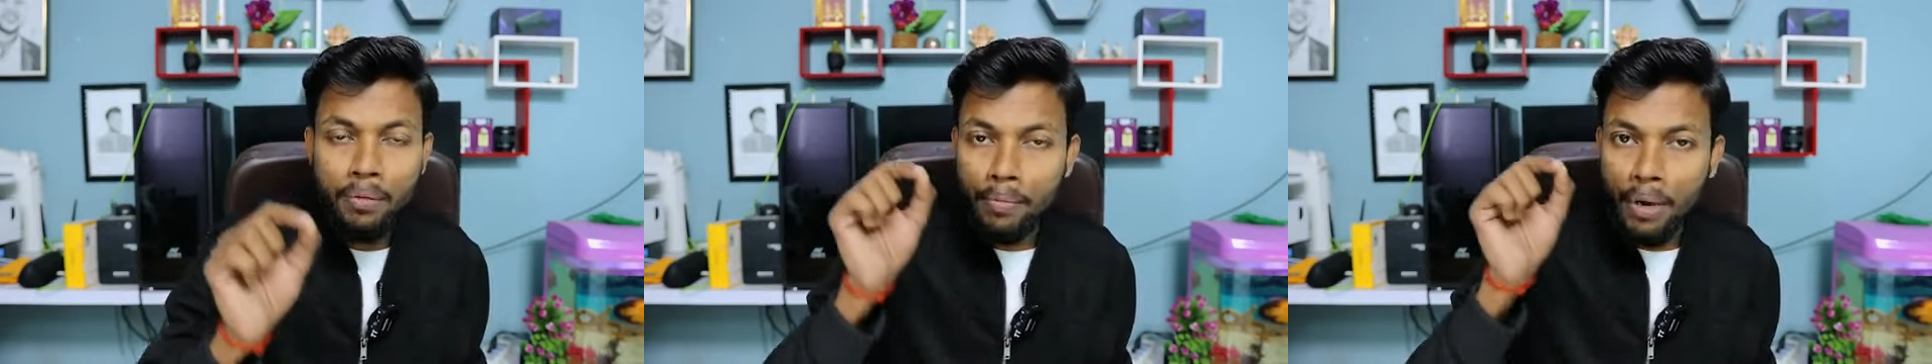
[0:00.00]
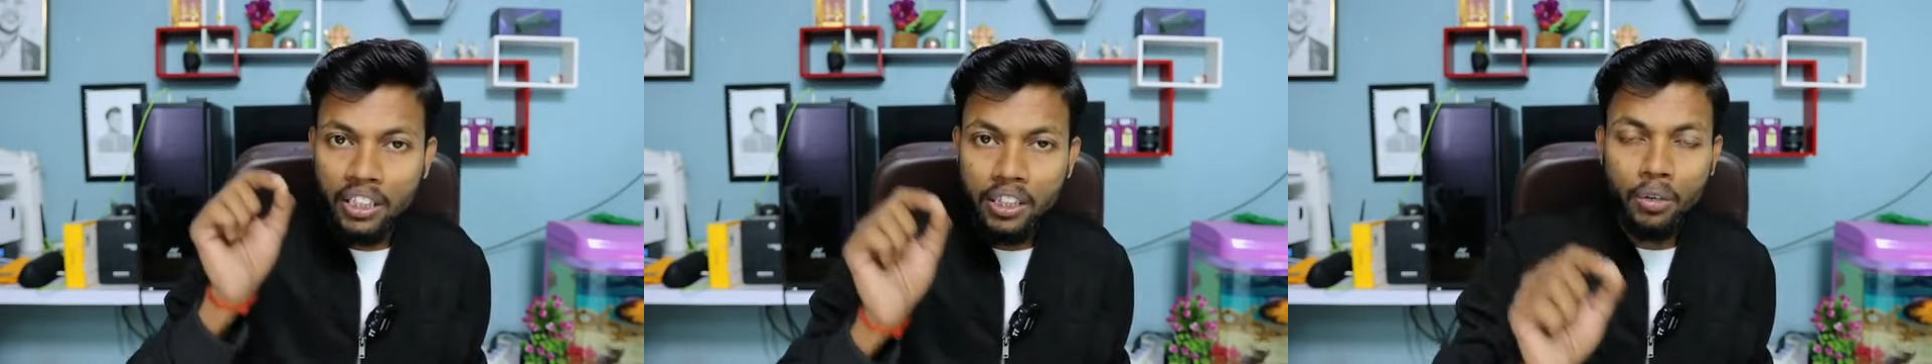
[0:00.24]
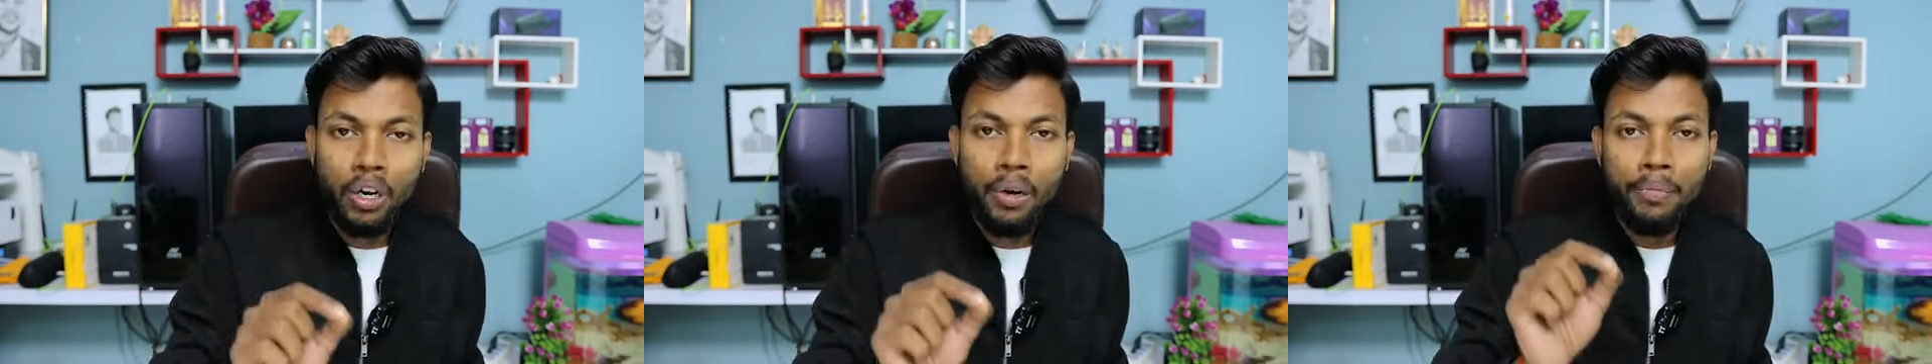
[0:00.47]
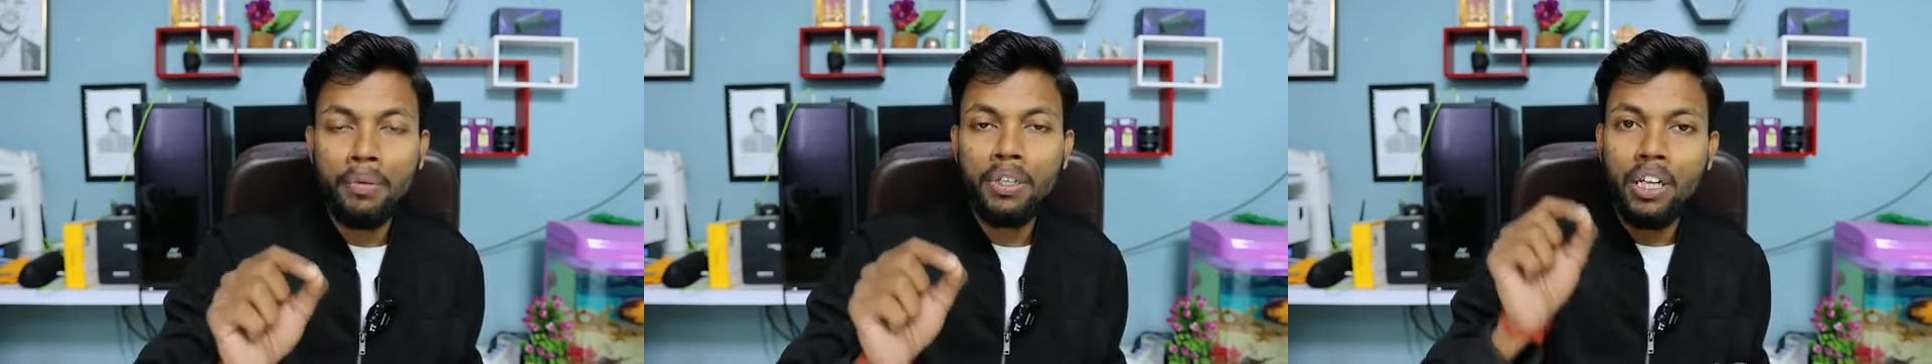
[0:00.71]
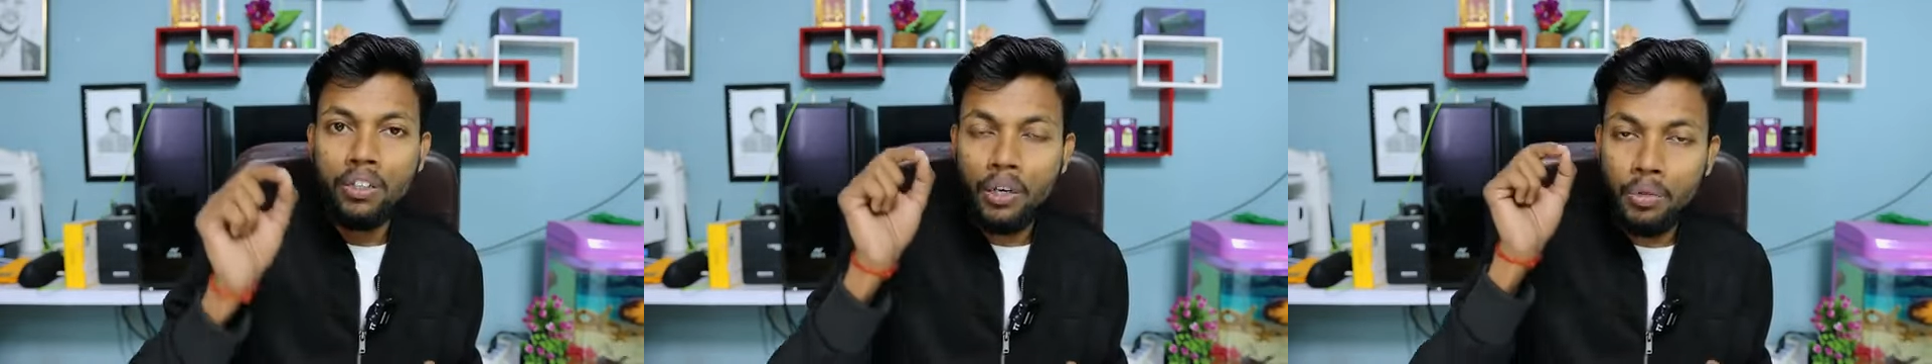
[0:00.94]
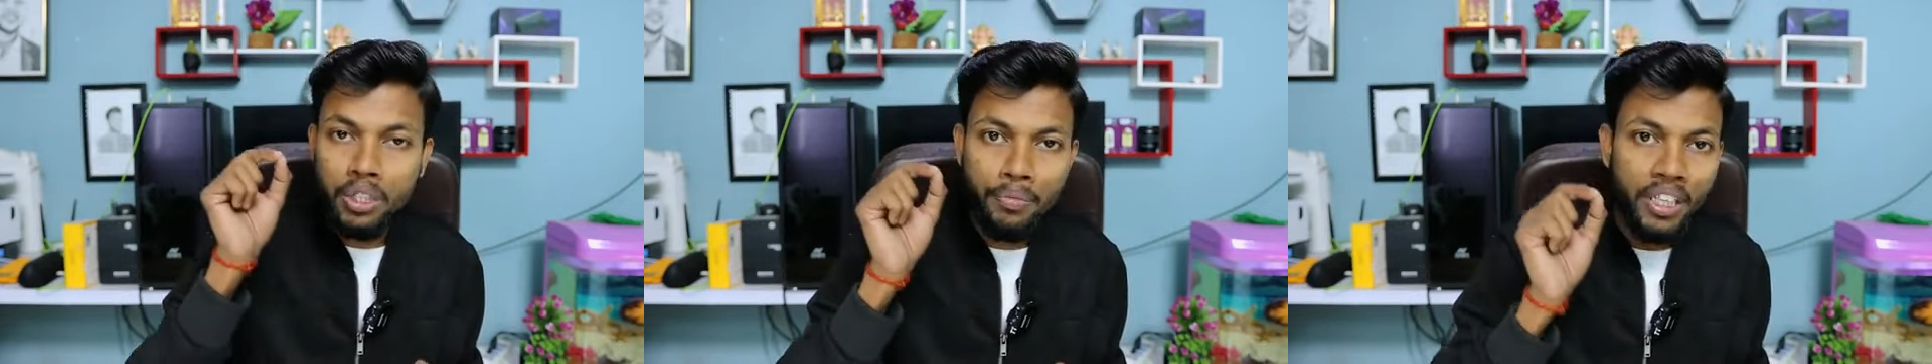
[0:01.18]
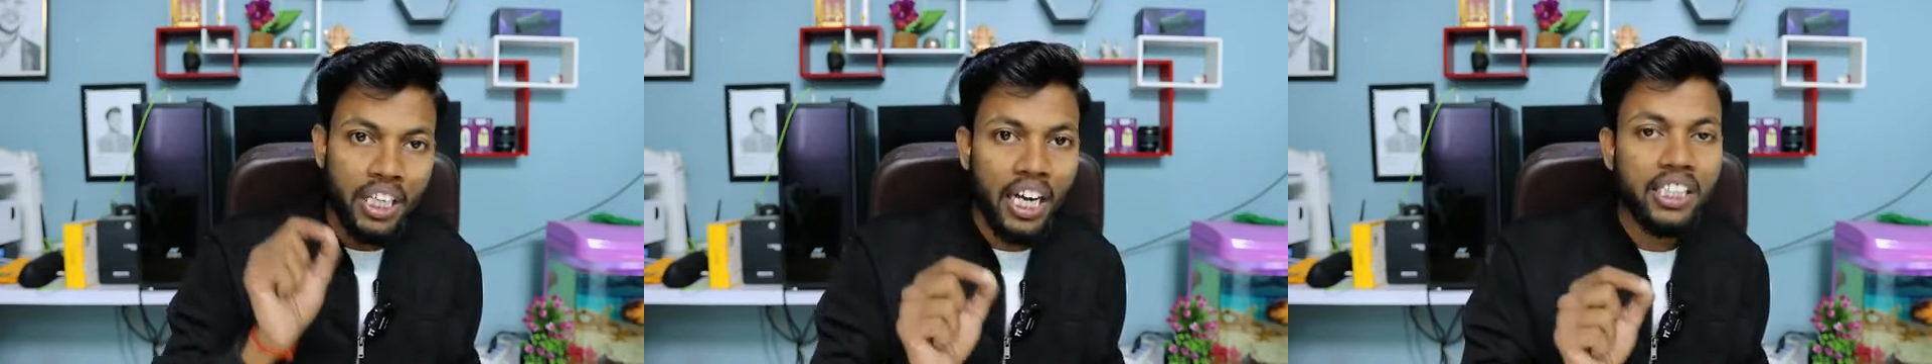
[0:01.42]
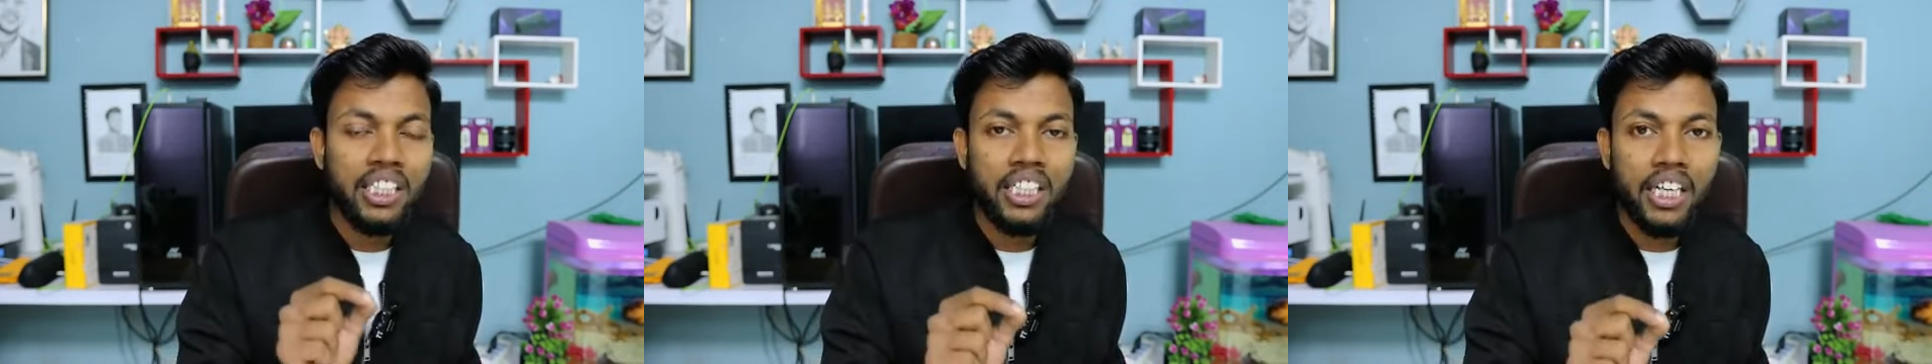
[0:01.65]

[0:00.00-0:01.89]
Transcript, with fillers: बारे में बात करूंगा मैं बताता हूँ इसमें क्या